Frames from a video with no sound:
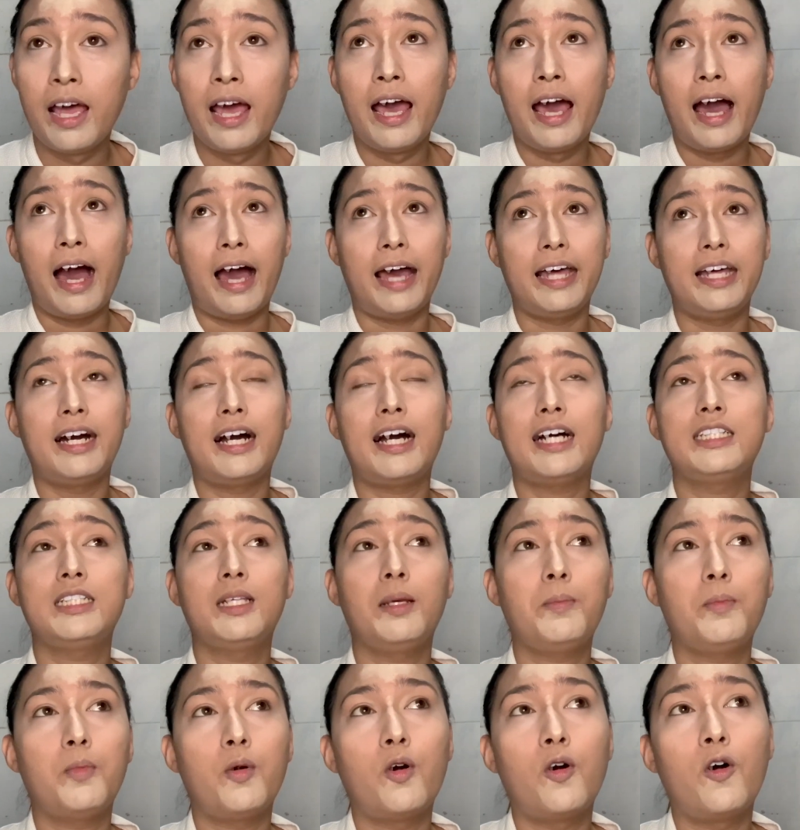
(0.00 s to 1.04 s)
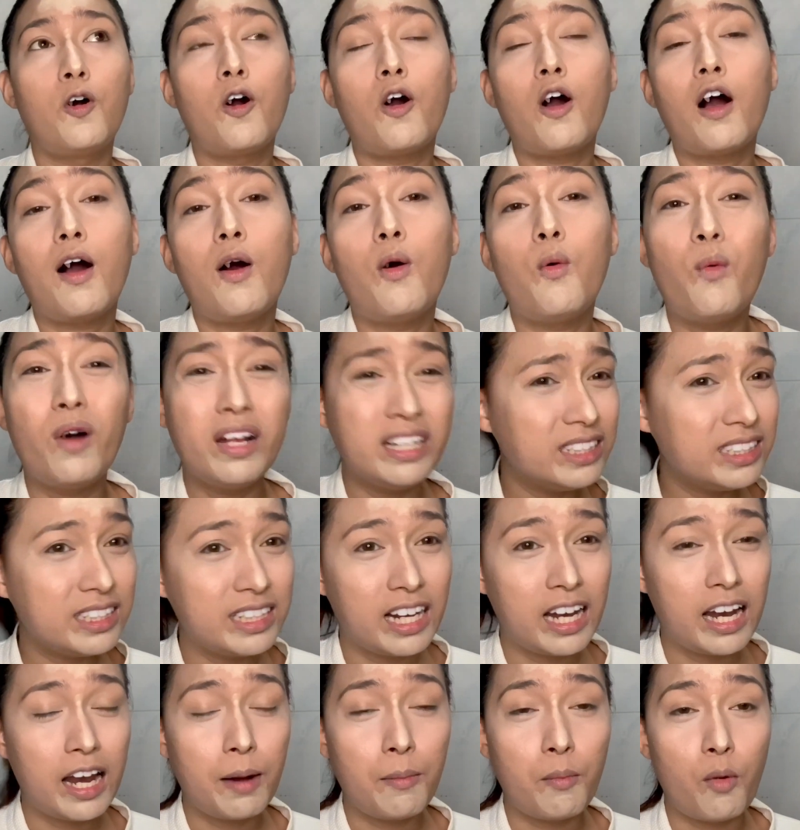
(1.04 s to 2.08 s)
Ayan kasi po, once
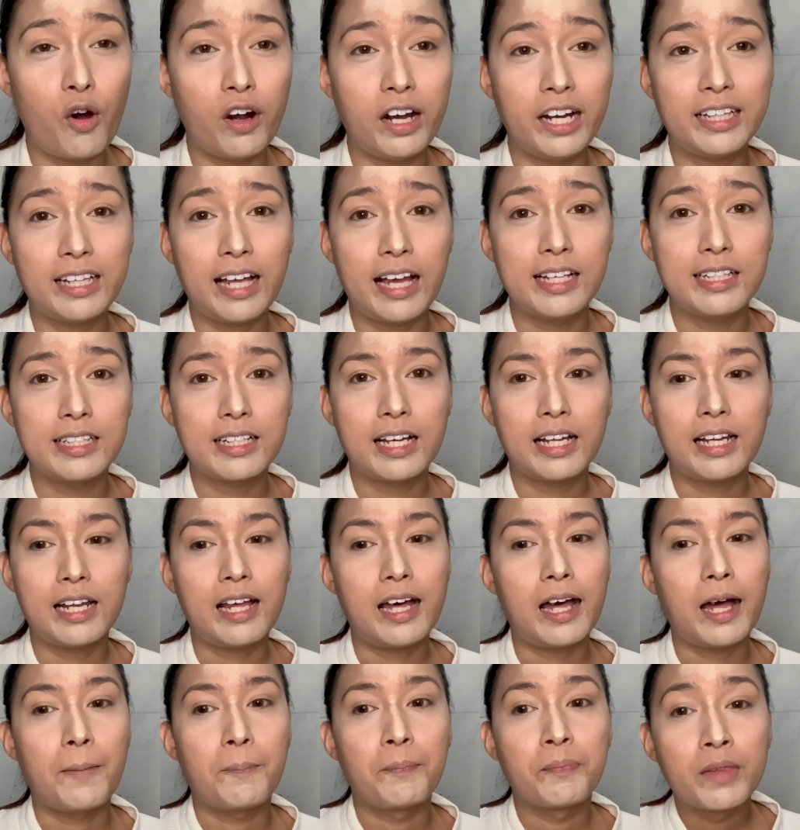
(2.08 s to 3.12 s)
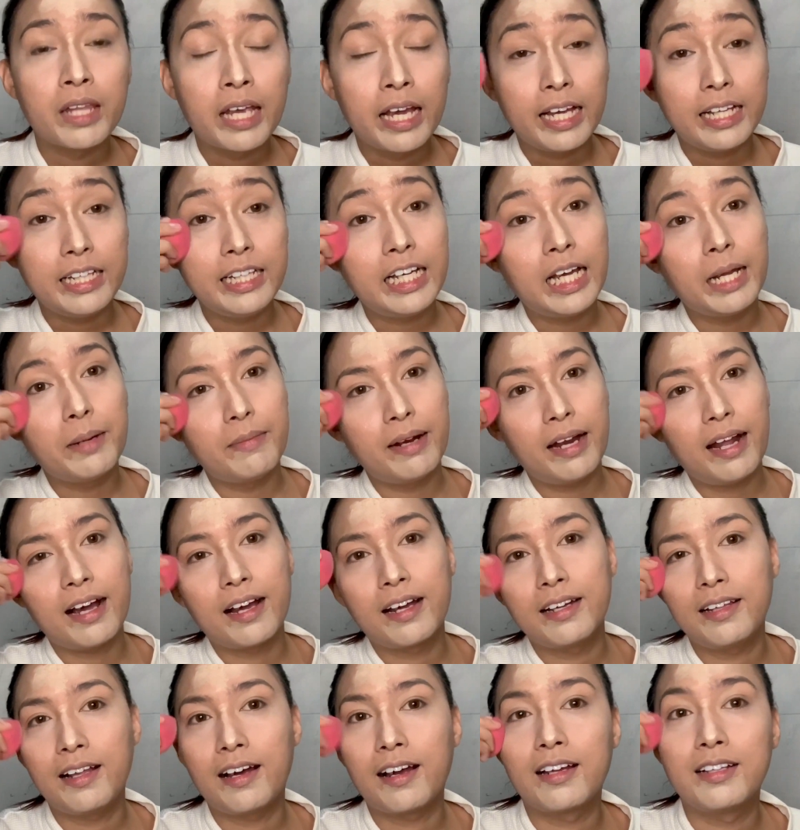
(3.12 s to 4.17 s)
na na-monetize ka na, hindi ka naman
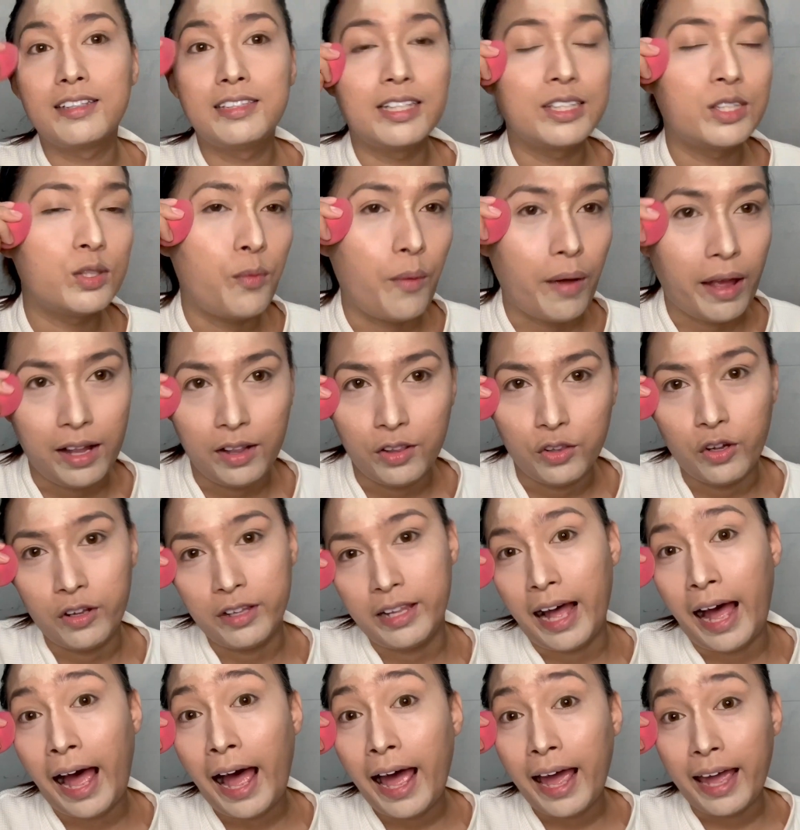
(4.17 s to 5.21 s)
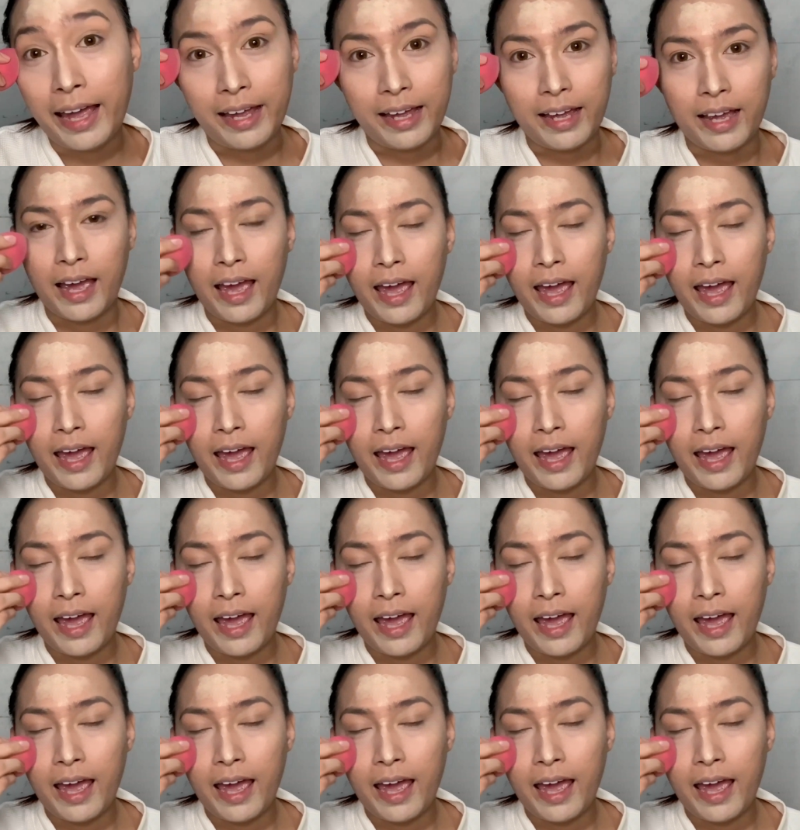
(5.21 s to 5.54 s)
agad-agad si sweldo, dai.